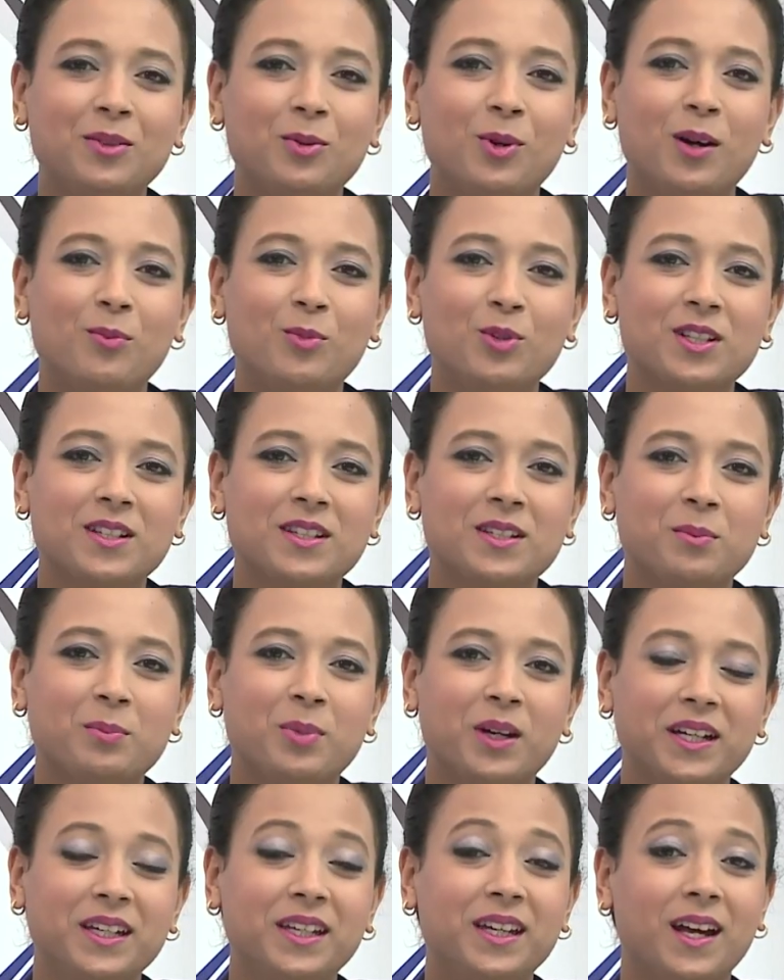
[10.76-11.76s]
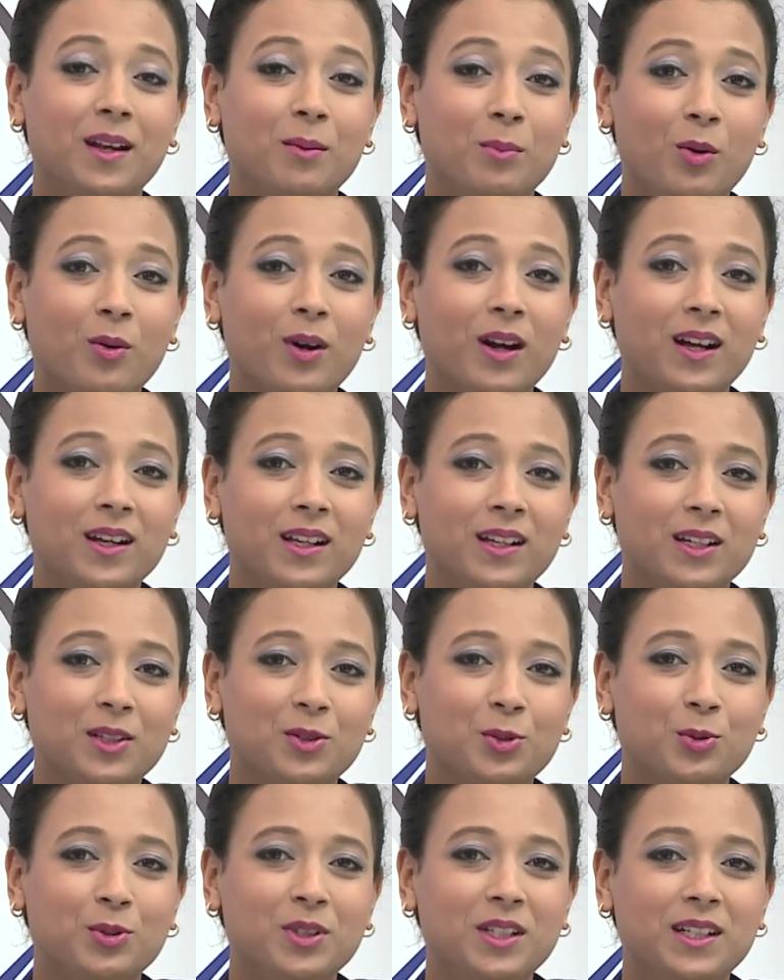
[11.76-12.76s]
ومتتبعي الموقع
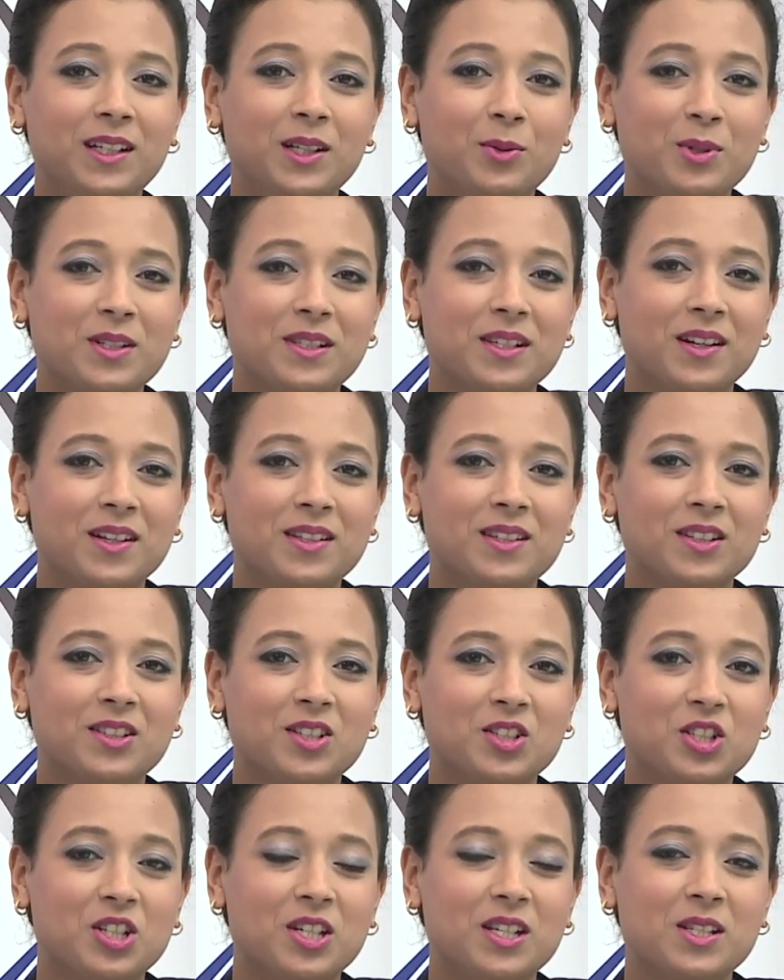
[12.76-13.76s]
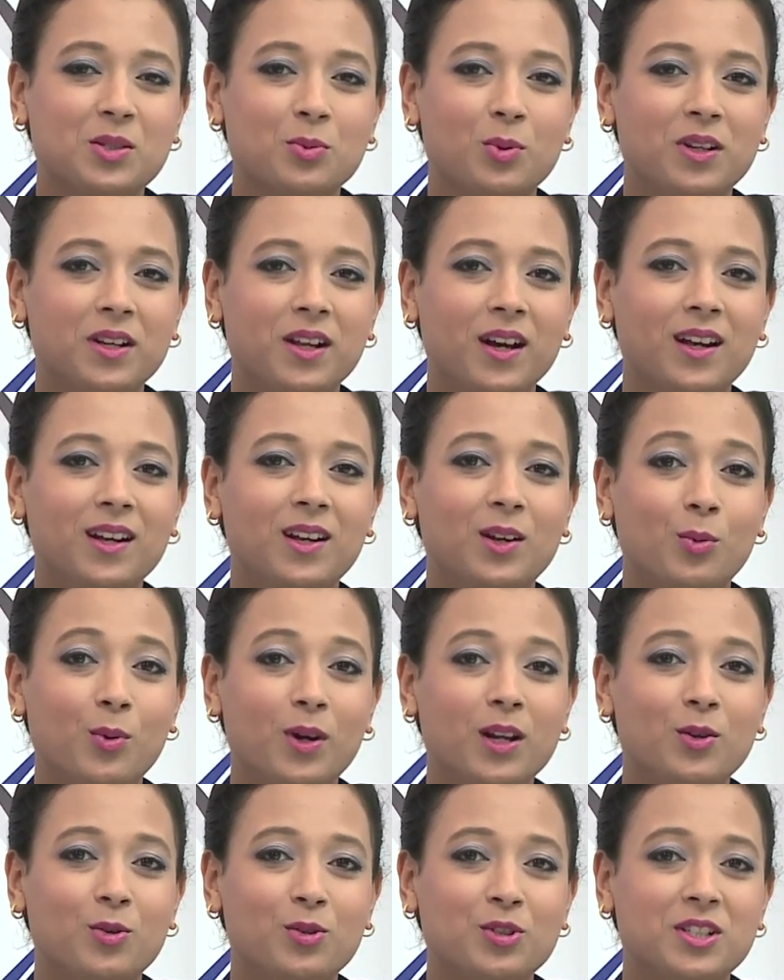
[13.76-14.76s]
الالكتروني لوزاره التجهيز والنقل
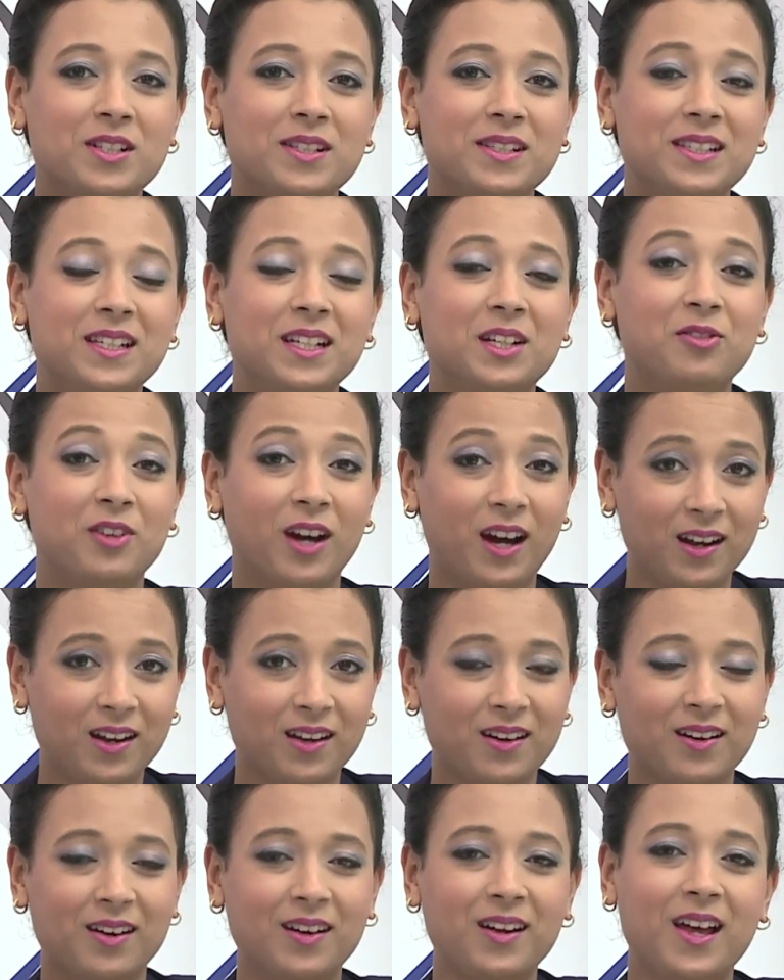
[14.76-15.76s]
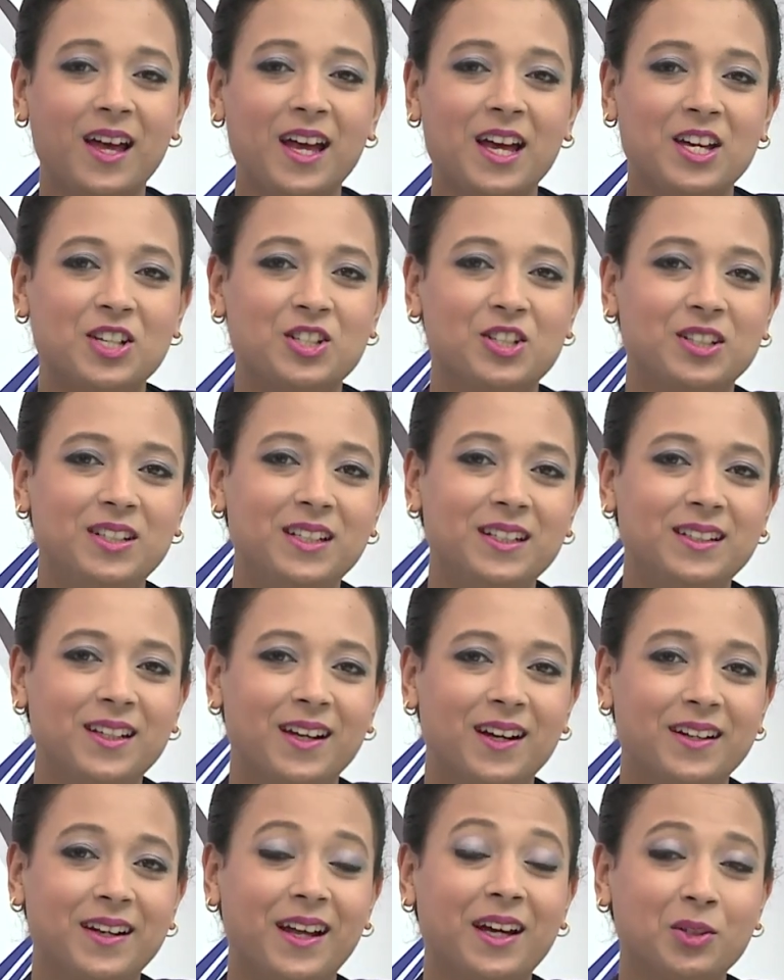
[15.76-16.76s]
واللوجستيك في حلقه
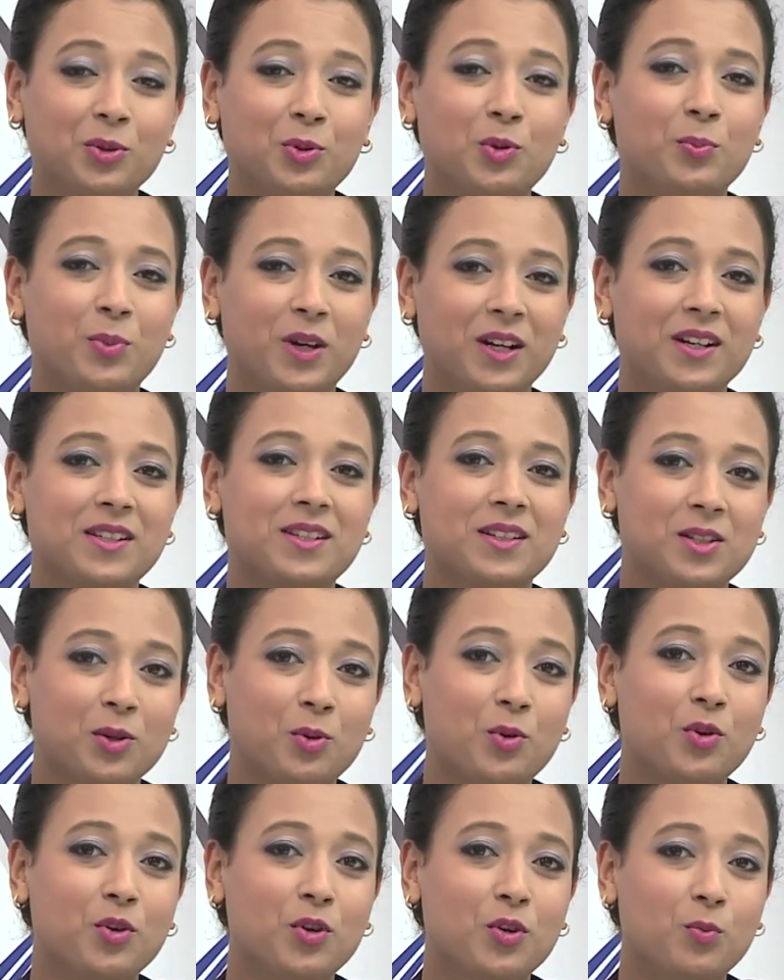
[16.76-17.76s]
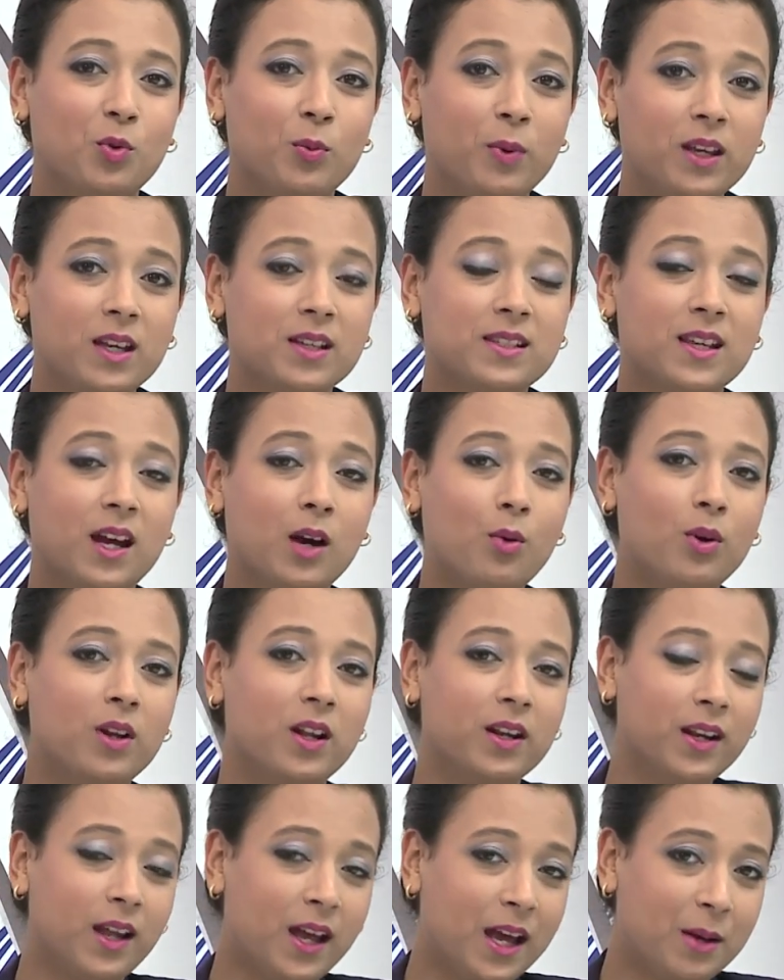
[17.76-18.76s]
جديده نعدكم بان ستكون مميزه
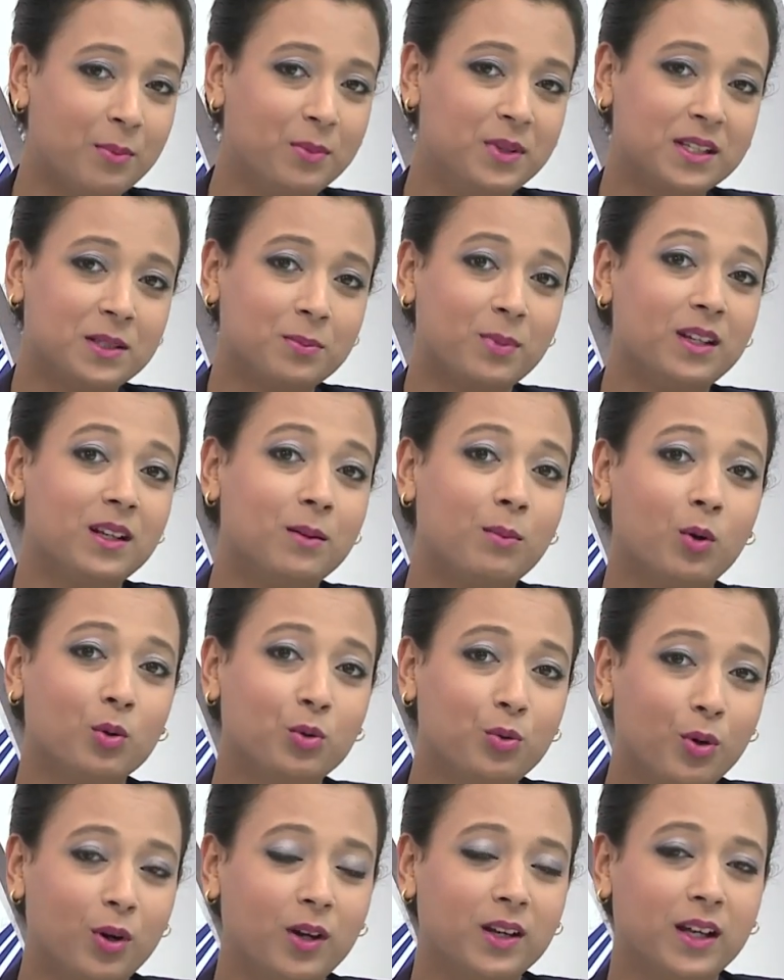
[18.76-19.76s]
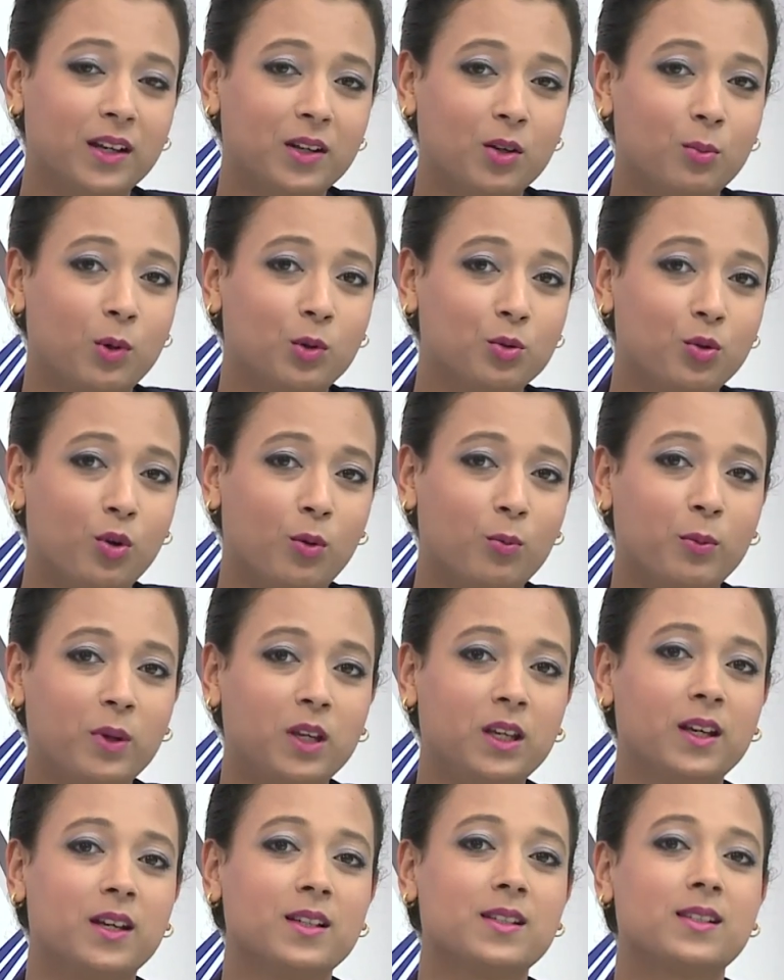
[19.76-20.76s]
اولا بالنسبه للموضوع لانه موضوع
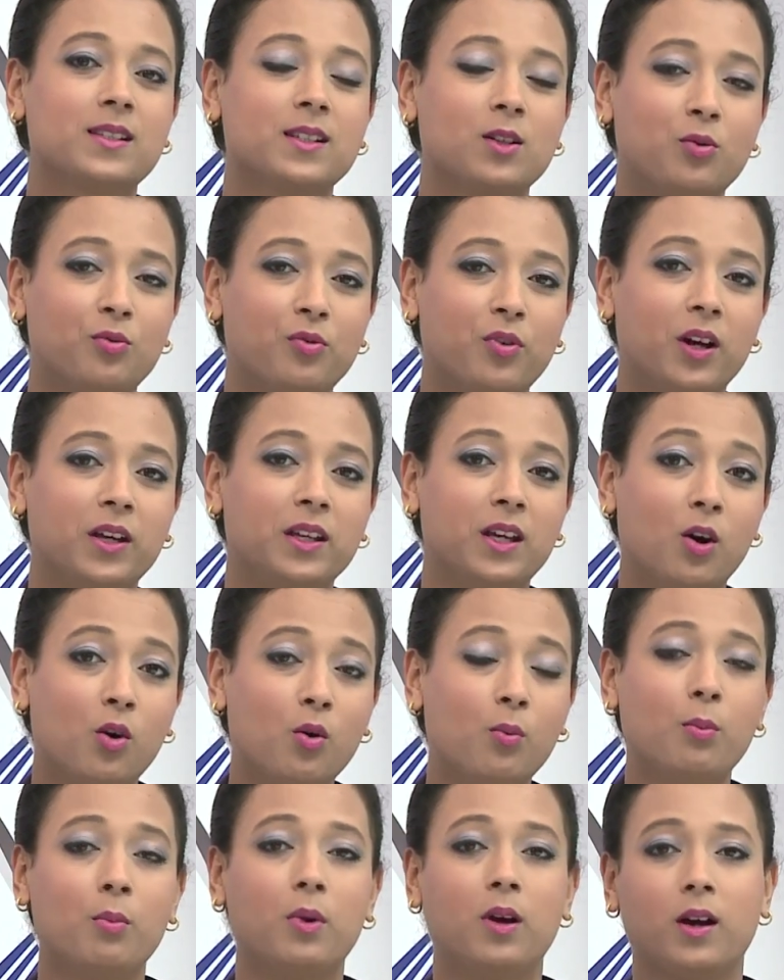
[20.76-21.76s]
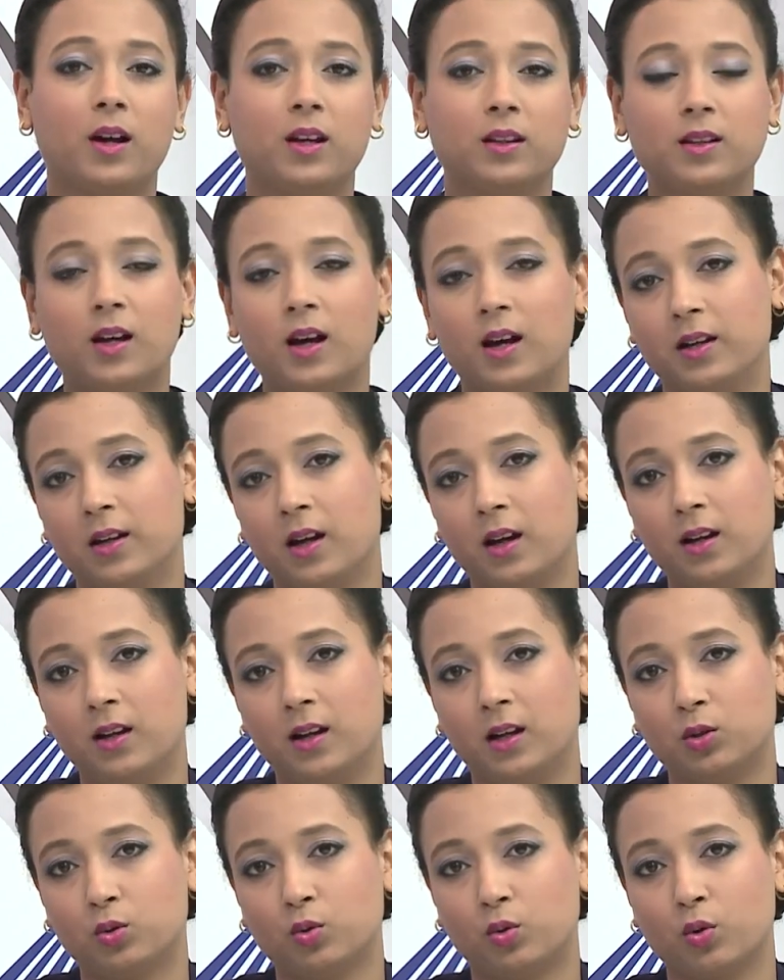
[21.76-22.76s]
مميز سوف يهم قطاع النقل
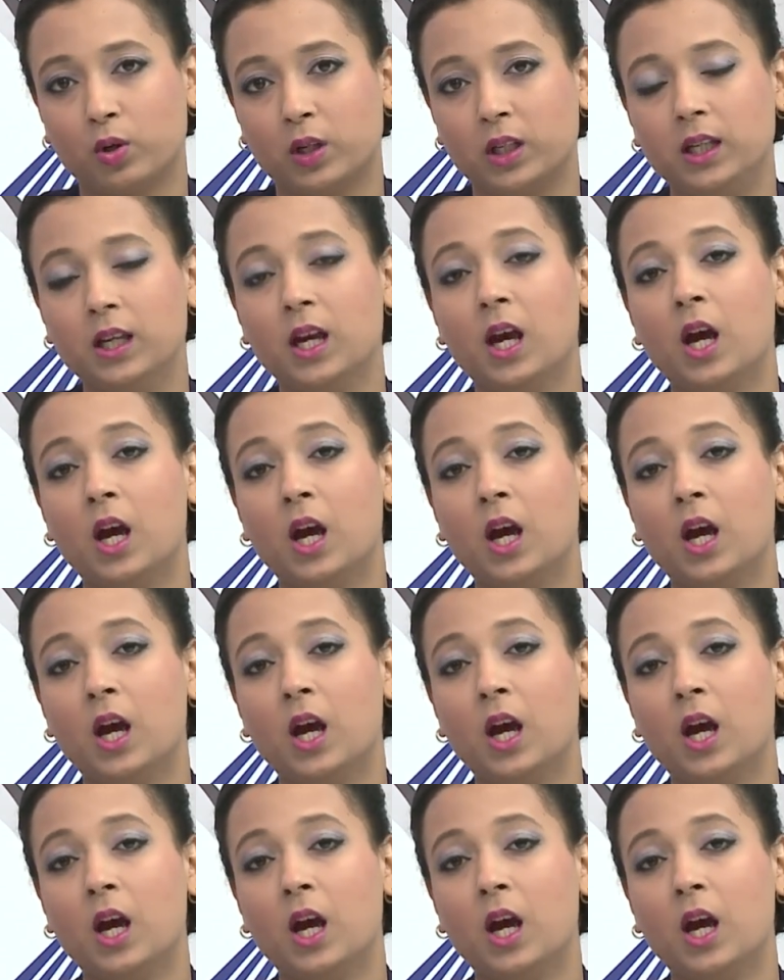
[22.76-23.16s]
الطرقي